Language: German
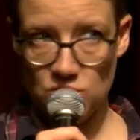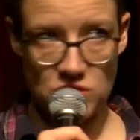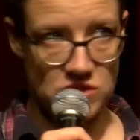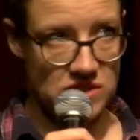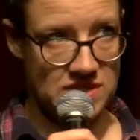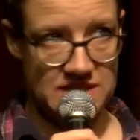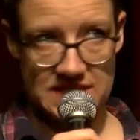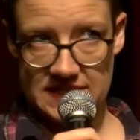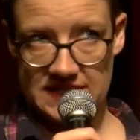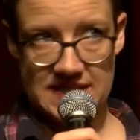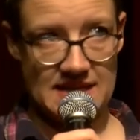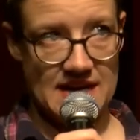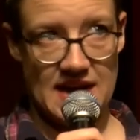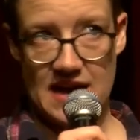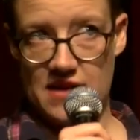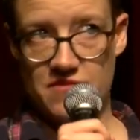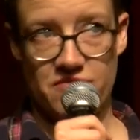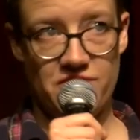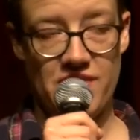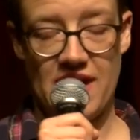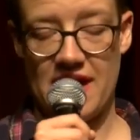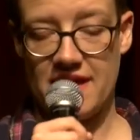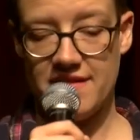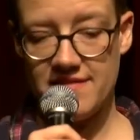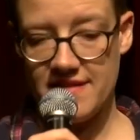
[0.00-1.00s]
muss, dass ich keinen
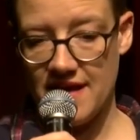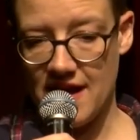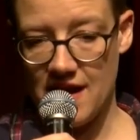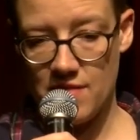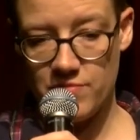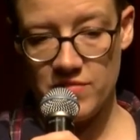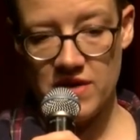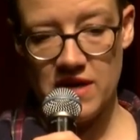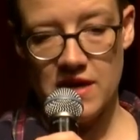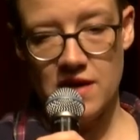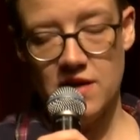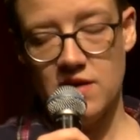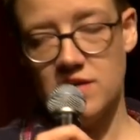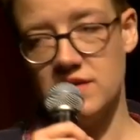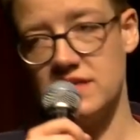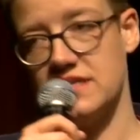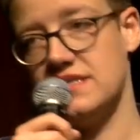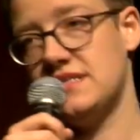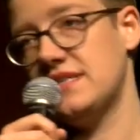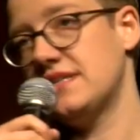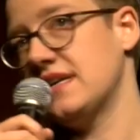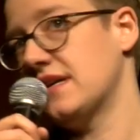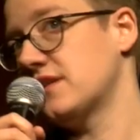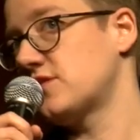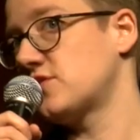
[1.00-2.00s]
Fernseher habe und dass
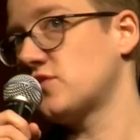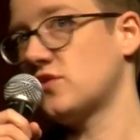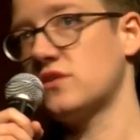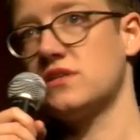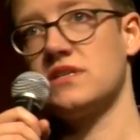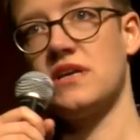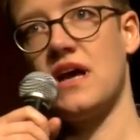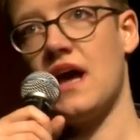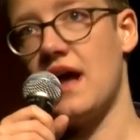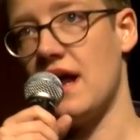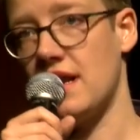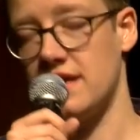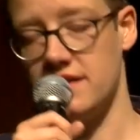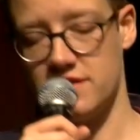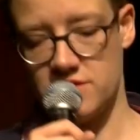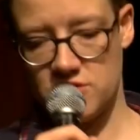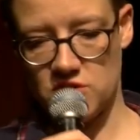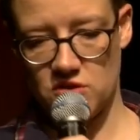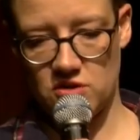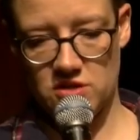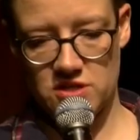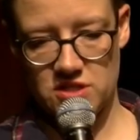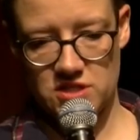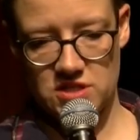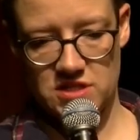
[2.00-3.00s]
die dann total
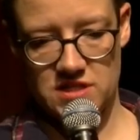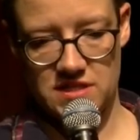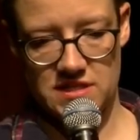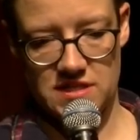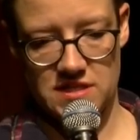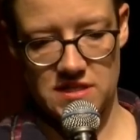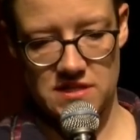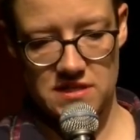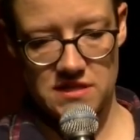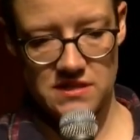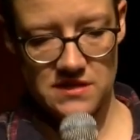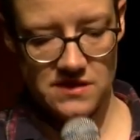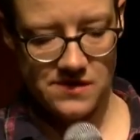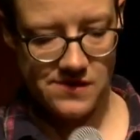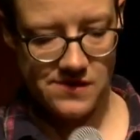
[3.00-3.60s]
enttäuscht sind.